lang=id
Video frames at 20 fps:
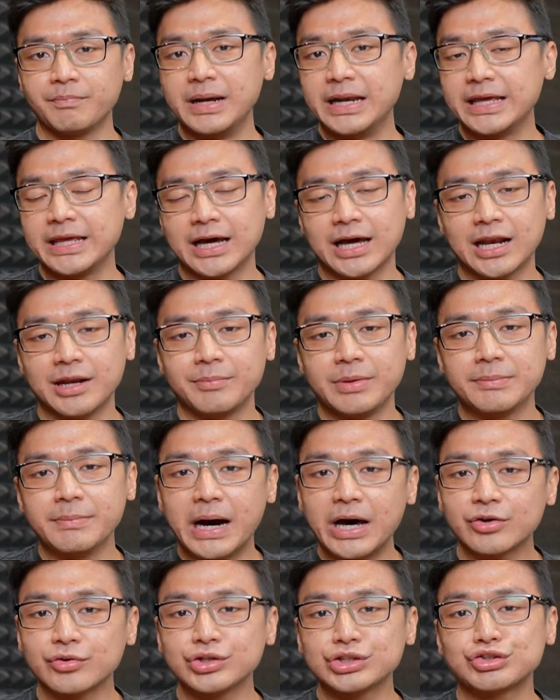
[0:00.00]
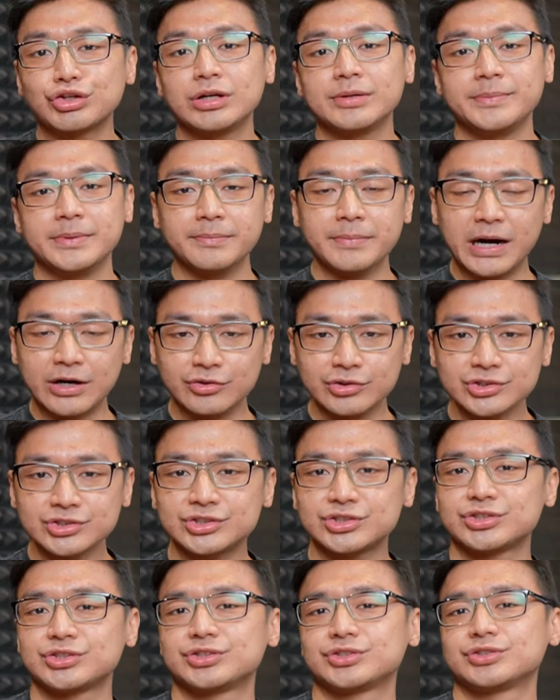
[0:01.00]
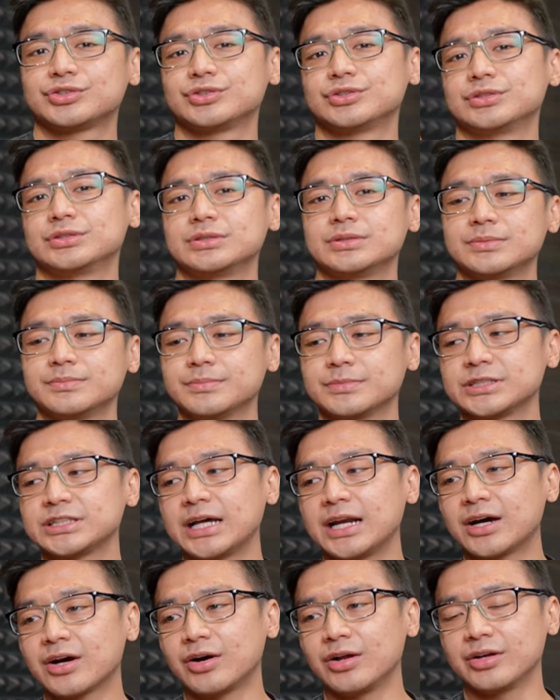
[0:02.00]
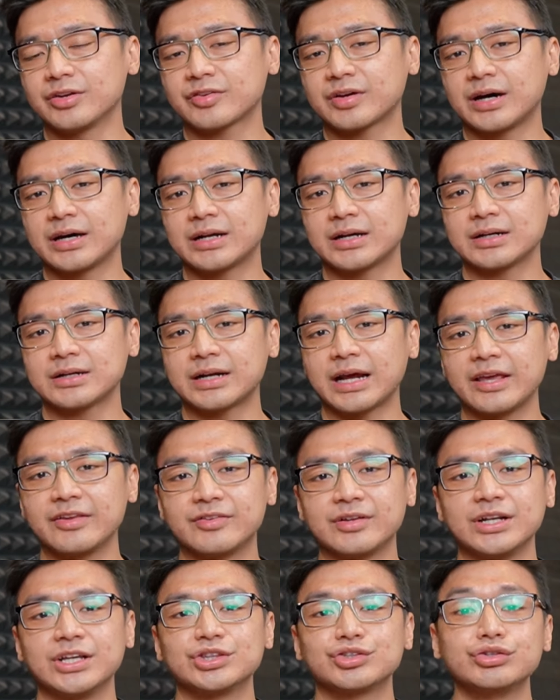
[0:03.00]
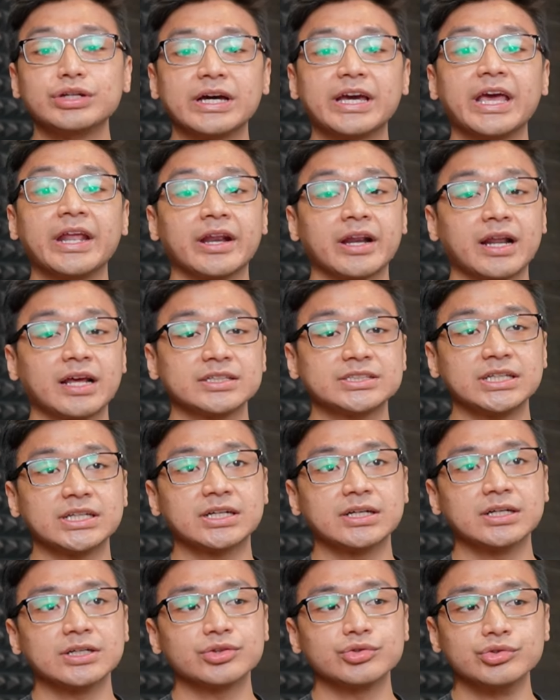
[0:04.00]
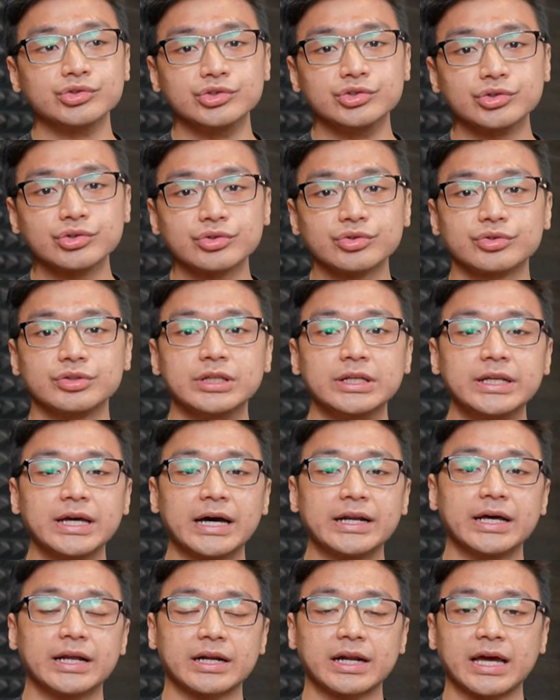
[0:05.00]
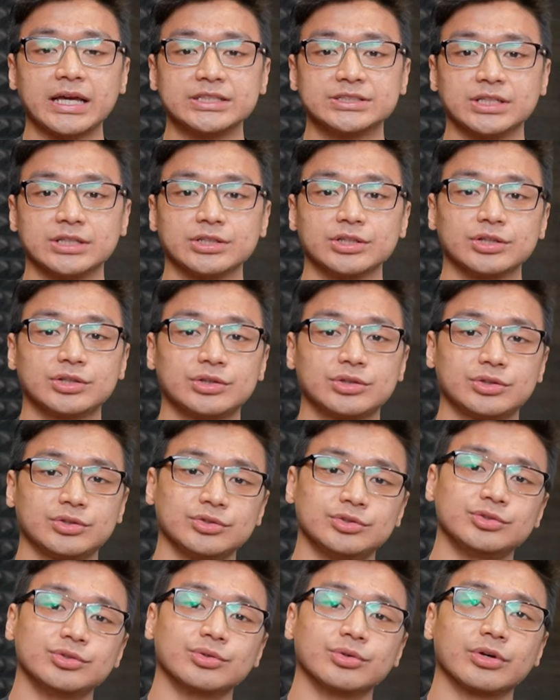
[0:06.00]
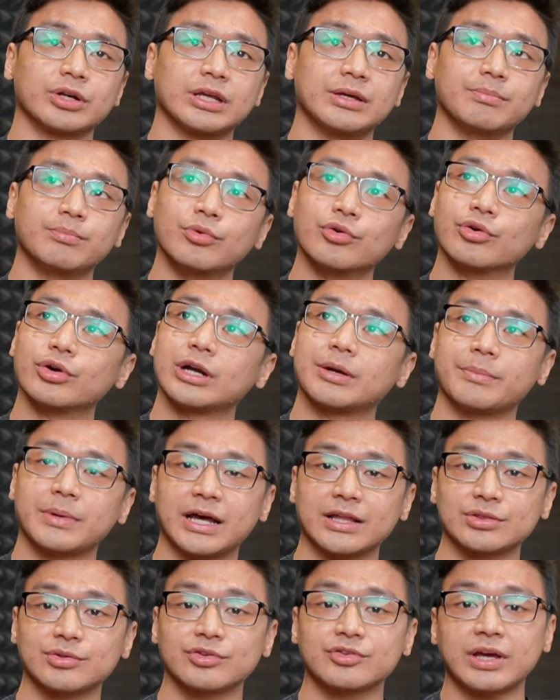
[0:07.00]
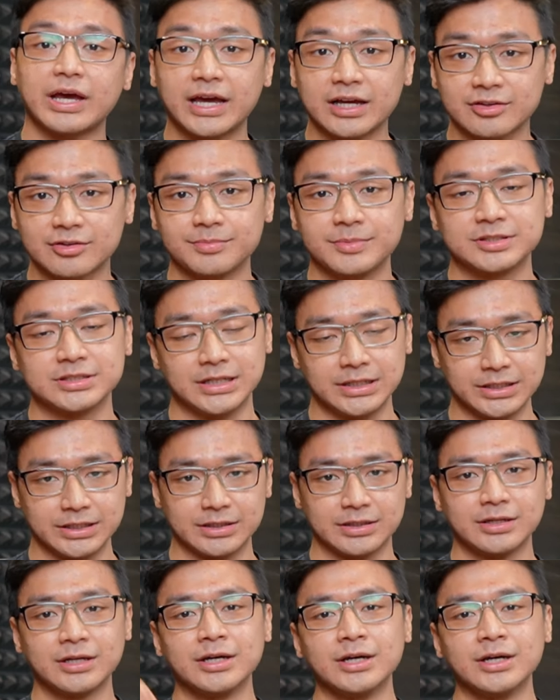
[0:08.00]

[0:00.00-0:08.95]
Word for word: beli yang lebih baru itu lebih bagus misalnya kalau sekarang Ryzen itu udah generasi ke-7 jadi ada Ryzen 7600X misalnya